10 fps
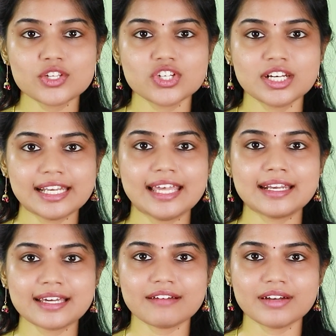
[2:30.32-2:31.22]
லாஸ் ஜேர்னியில்
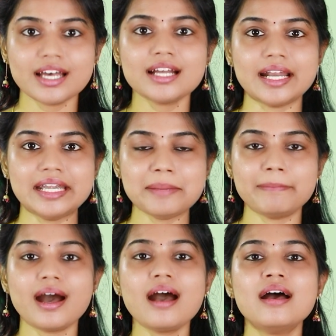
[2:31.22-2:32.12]
இருக்கிறவங்க
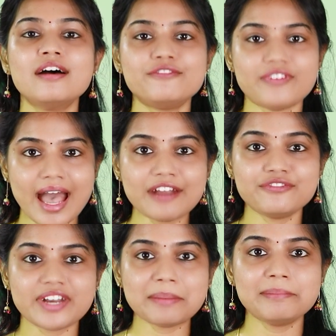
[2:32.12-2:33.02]
கண்டிப்பாக
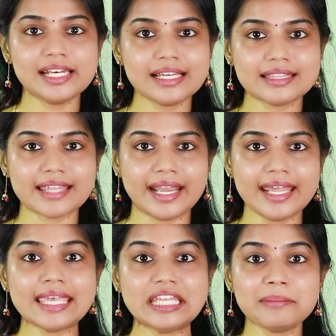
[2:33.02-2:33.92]
ஃபேட் ஃப்ரீ மில்கை
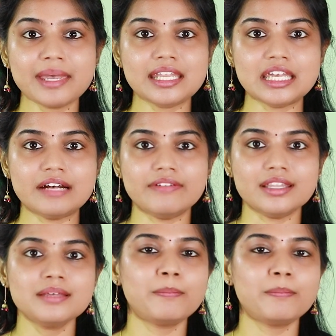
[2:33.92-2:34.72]
தேடி இனிமேல் நீங்கள் வந்து